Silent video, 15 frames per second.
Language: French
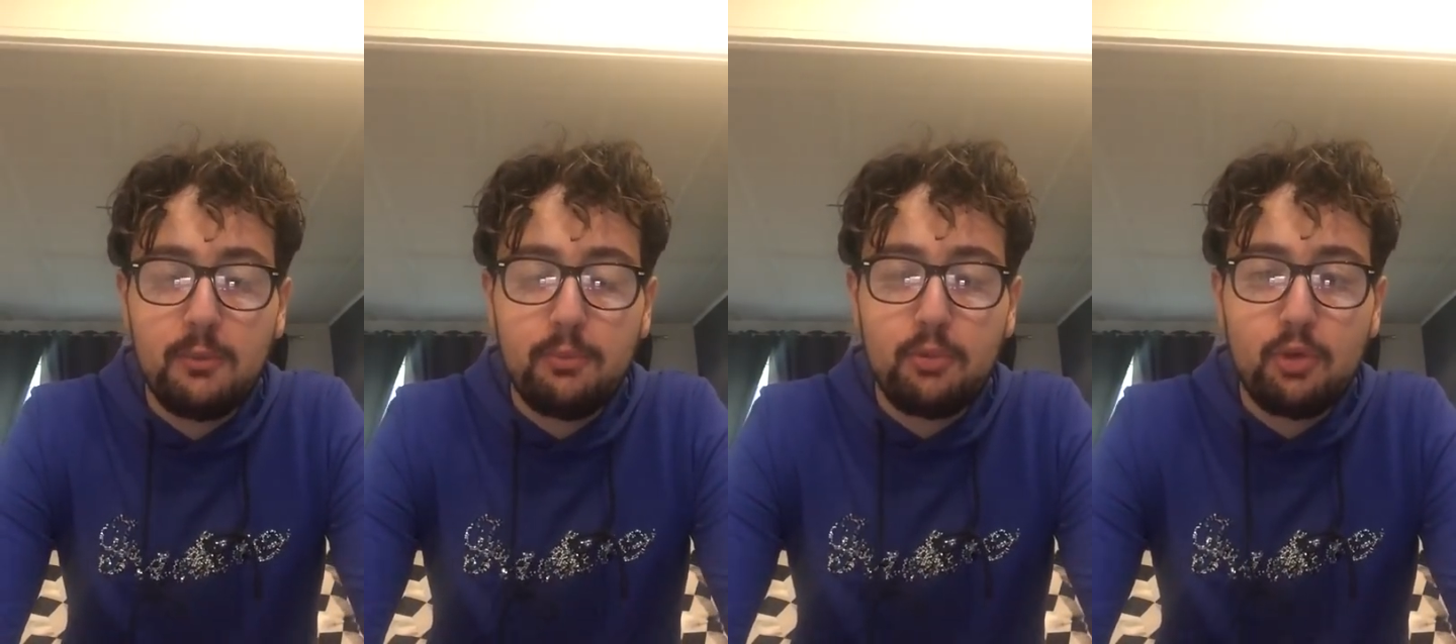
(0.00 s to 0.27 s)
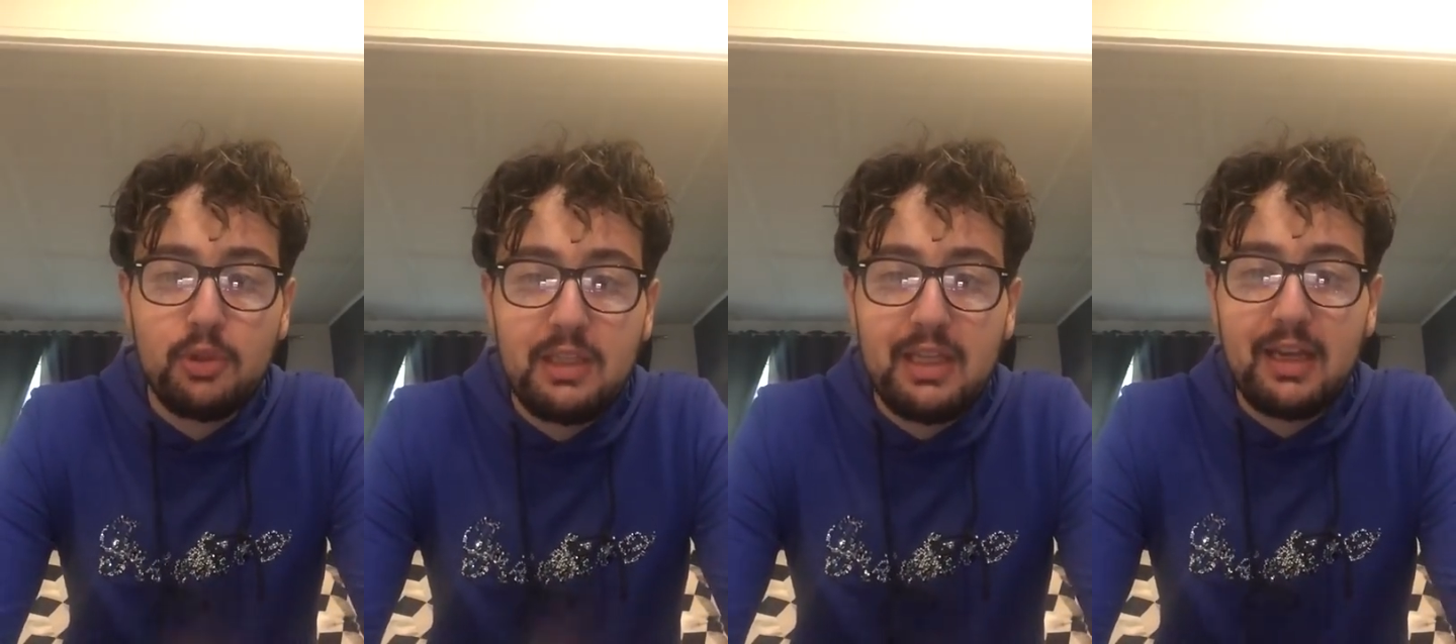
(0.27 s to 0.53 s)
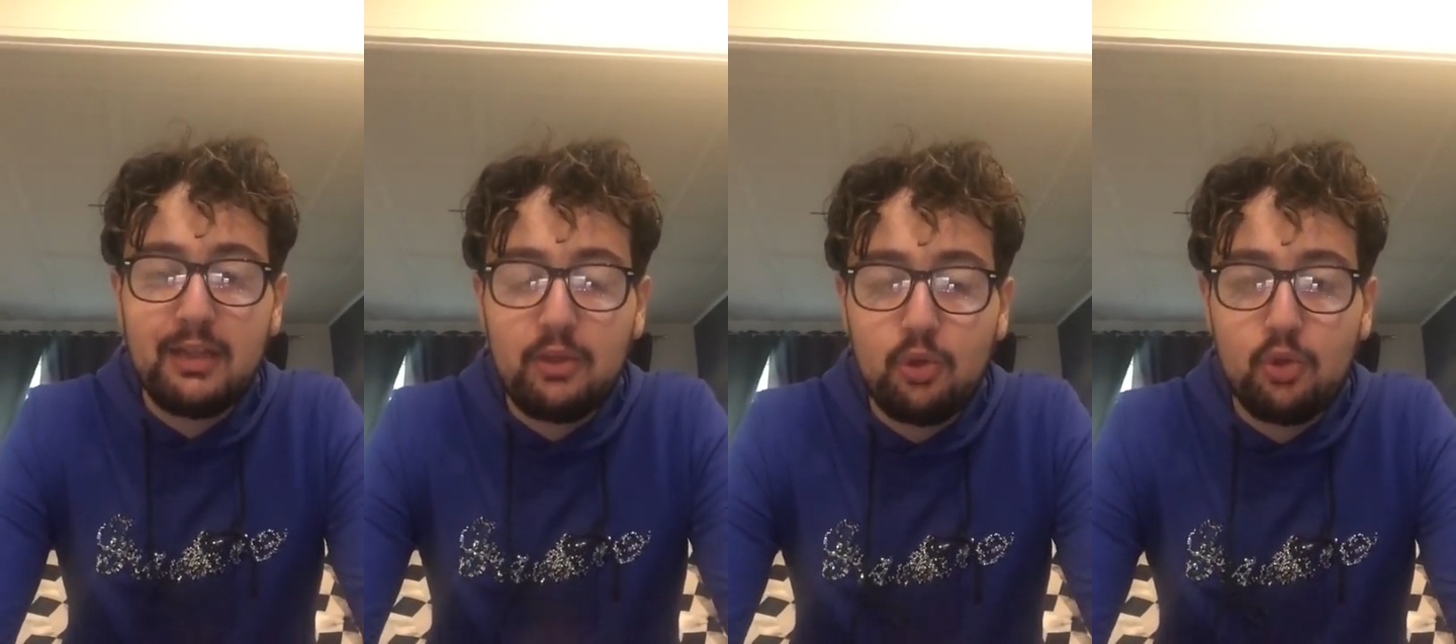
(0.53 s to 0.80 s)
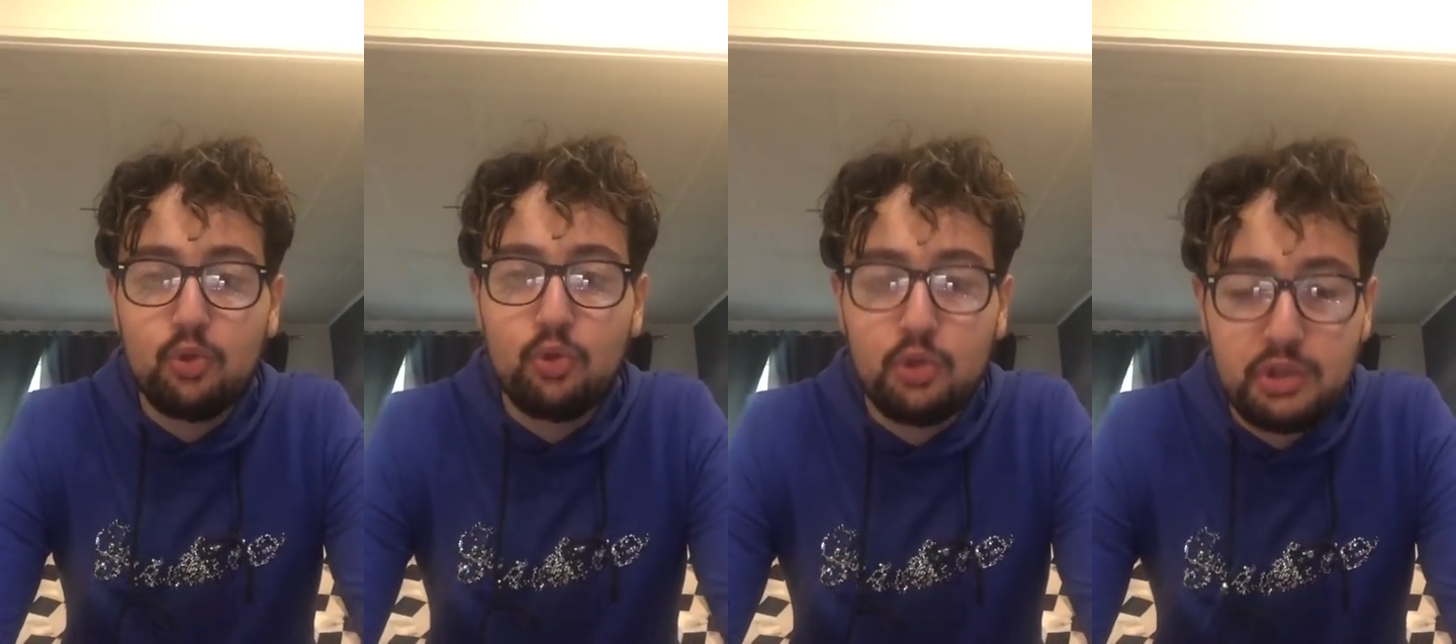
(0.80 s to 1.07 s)
Prenez un
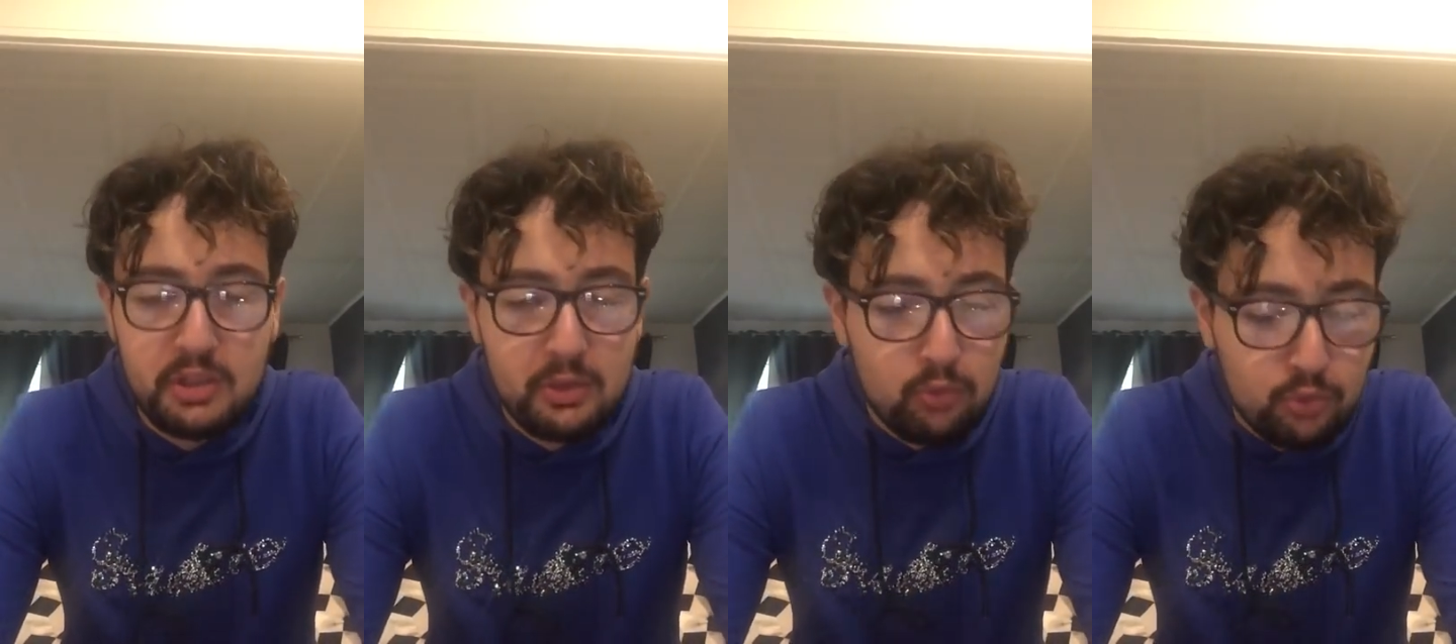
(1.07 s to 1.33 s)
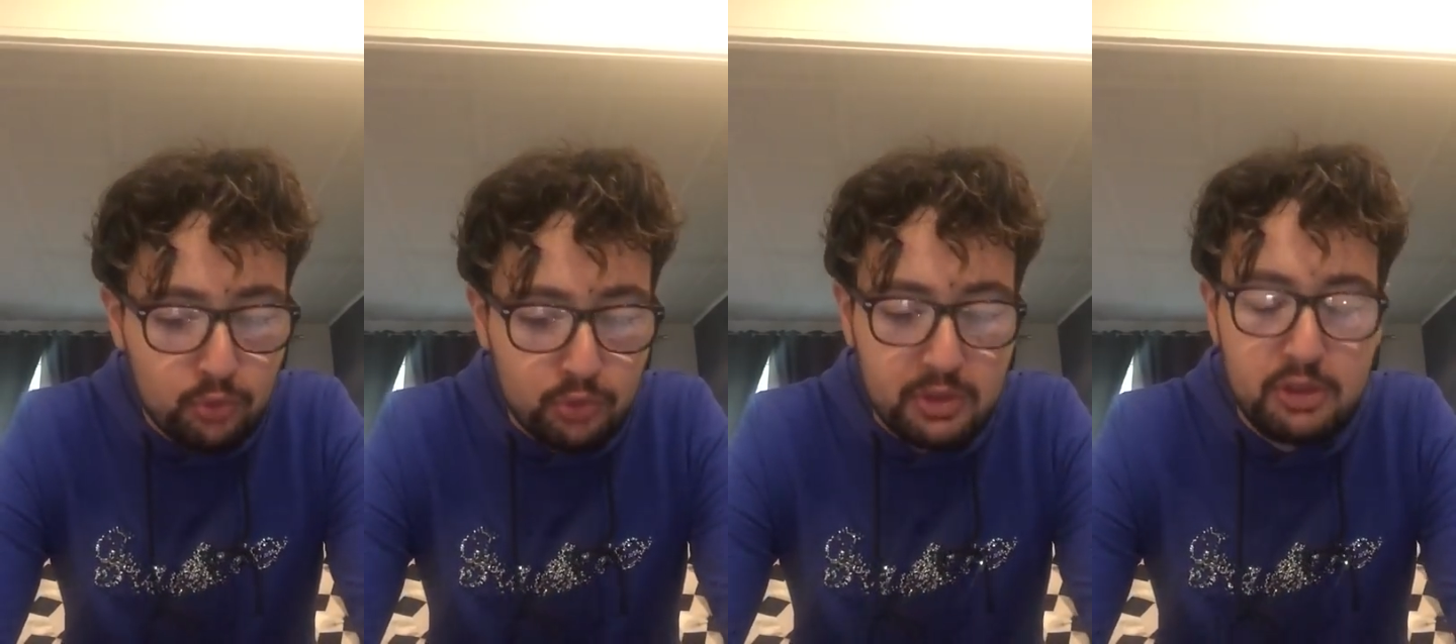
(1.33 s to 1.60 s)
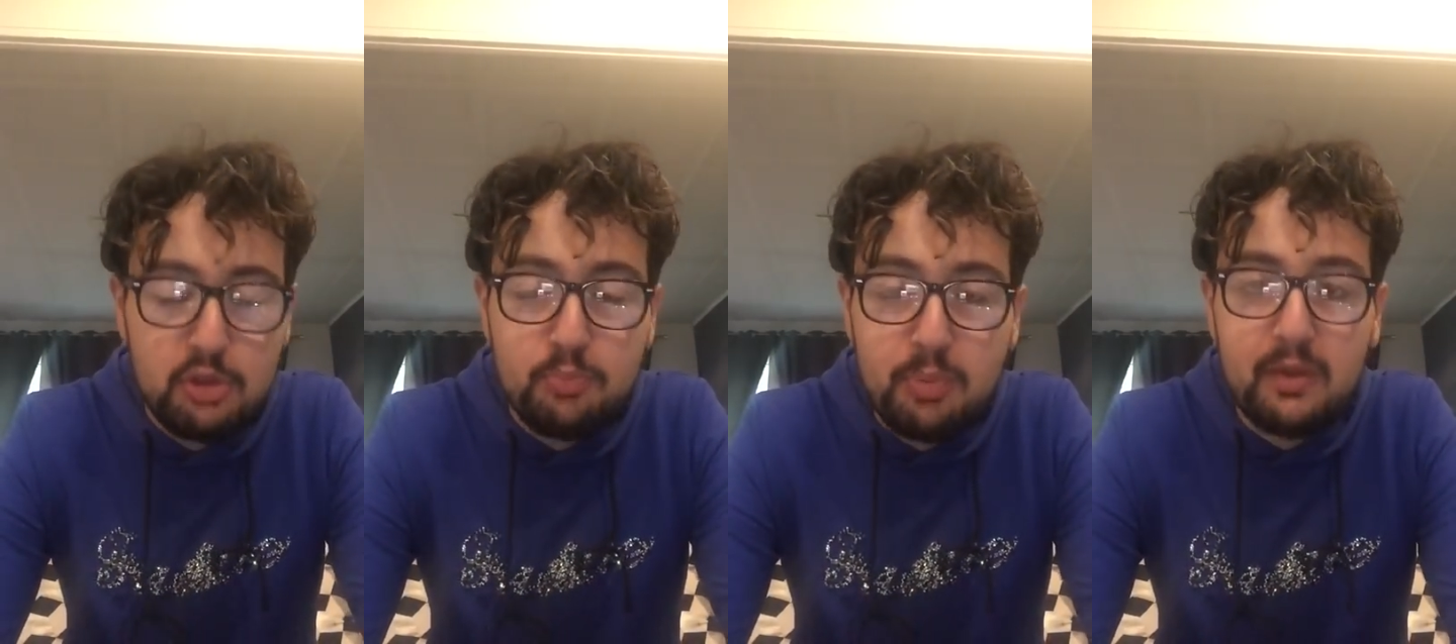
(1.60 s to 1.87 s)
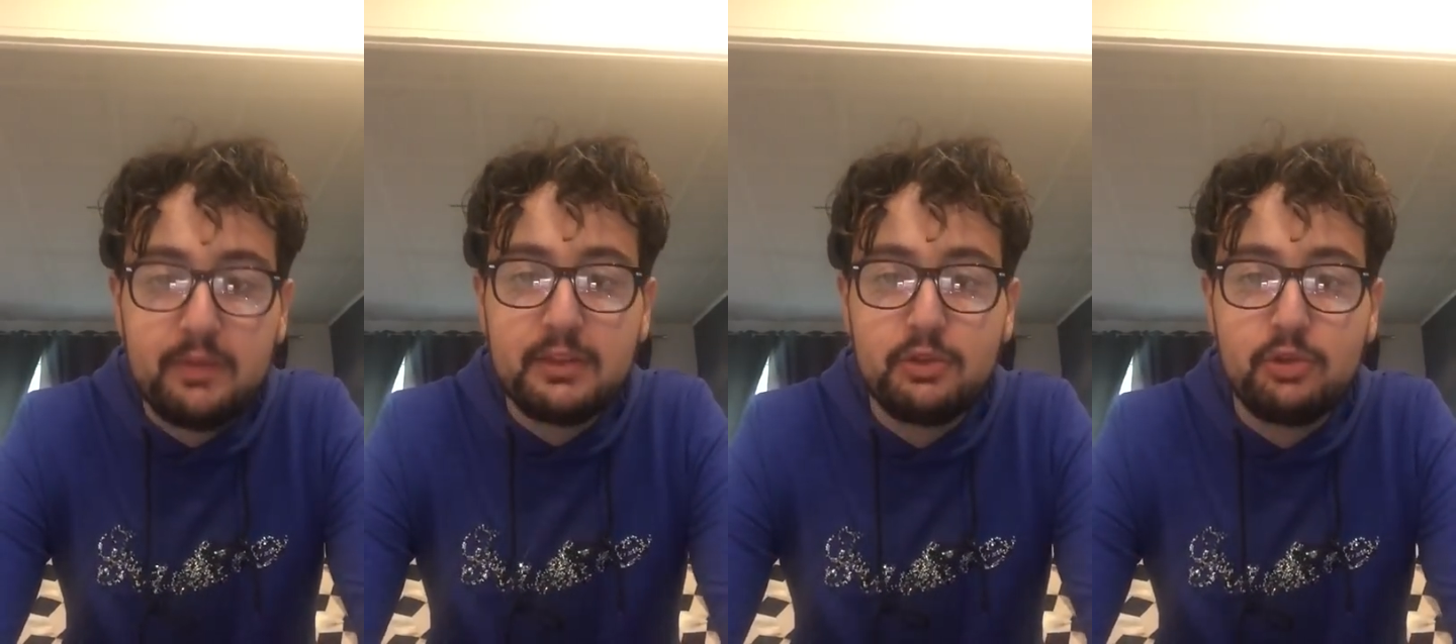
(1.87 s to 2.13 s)
grand coach et qu'on continue
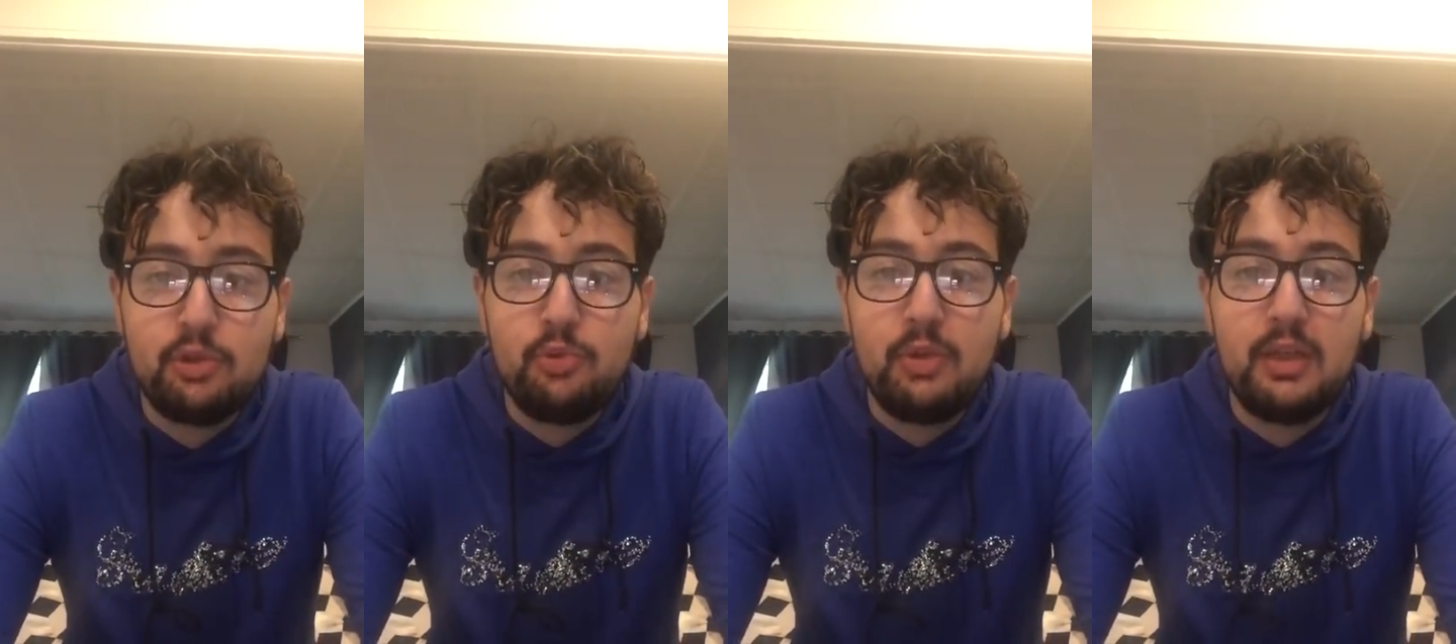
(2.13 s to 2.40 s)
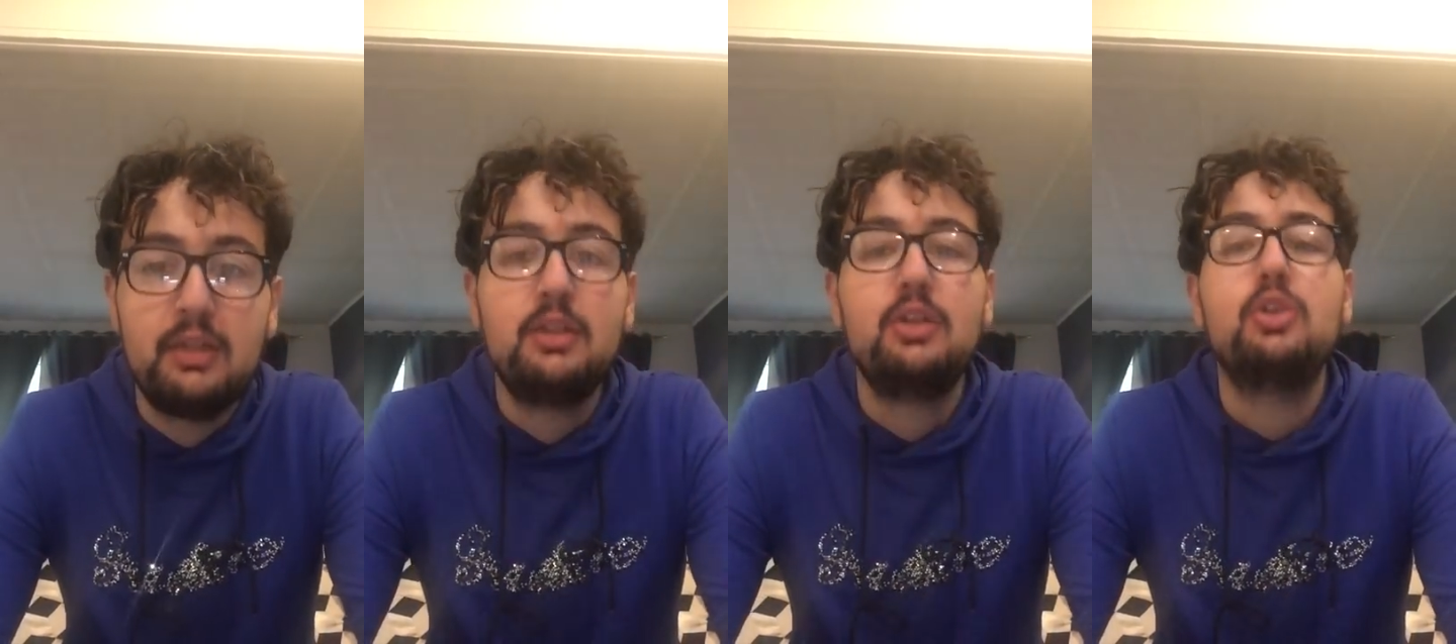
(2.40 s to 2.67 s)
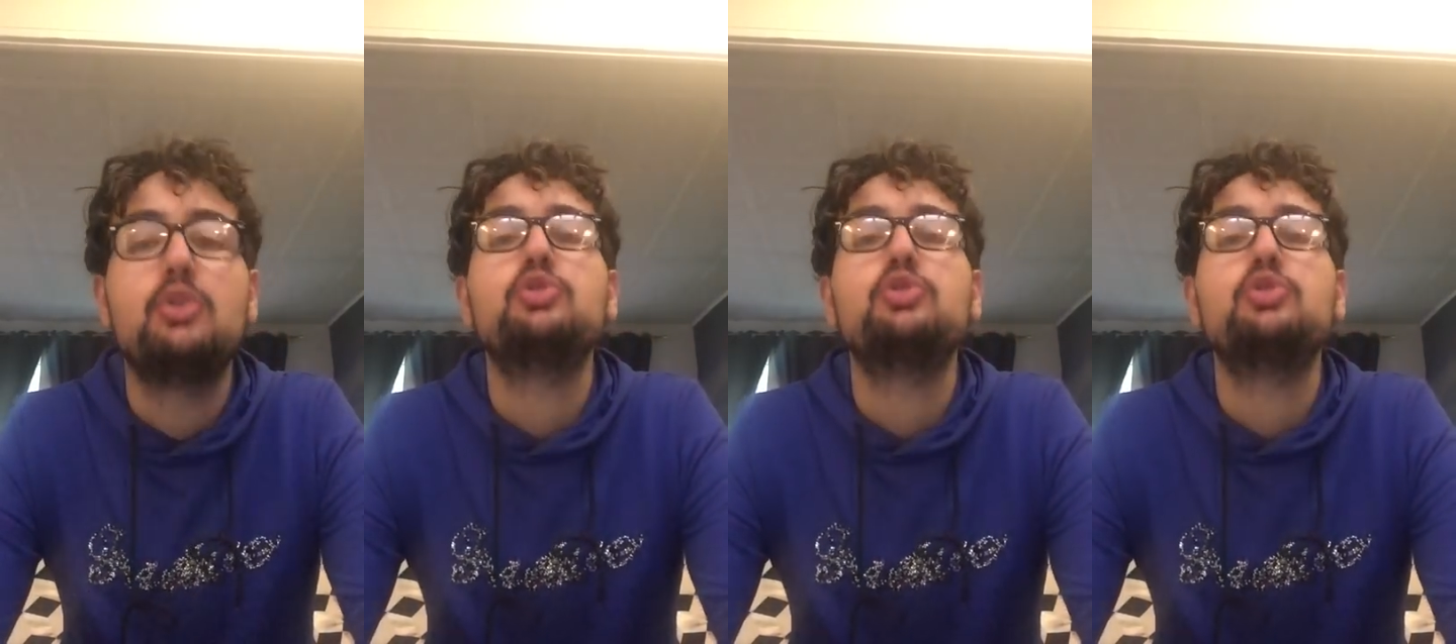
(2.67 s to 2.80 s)
pas avec celui-là.